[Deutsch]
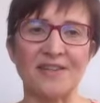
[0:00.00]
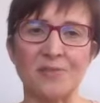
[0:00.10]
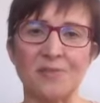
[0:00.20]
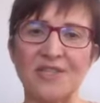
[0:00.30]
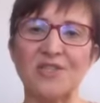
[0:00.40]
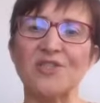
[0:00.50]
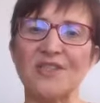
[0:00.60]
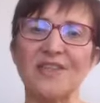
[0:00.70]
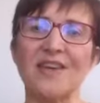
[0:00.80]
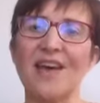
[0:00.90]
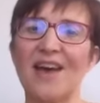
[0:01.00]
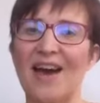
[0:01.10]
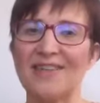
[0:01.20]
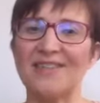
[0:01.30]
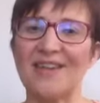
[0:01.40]
also Menschen, die
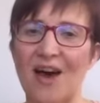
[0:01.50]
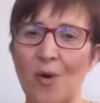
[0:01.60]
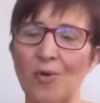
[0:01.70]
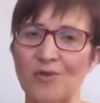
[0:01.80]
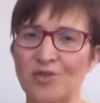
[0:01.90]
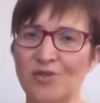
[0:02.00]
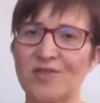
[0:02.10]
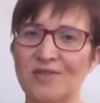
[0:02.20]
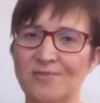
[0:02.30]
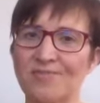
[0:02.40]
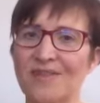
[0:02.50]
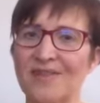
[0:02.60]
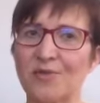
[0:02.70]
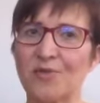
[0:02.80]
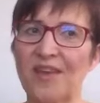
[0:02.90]
einen da auch unterstützen,
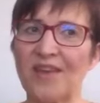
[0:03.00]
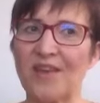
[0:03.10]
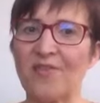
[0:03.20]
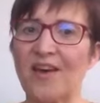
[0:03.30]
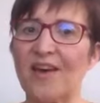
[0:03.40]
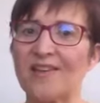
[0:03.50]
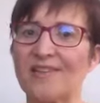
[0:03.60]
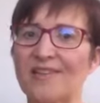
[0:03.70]
so Weggefährten.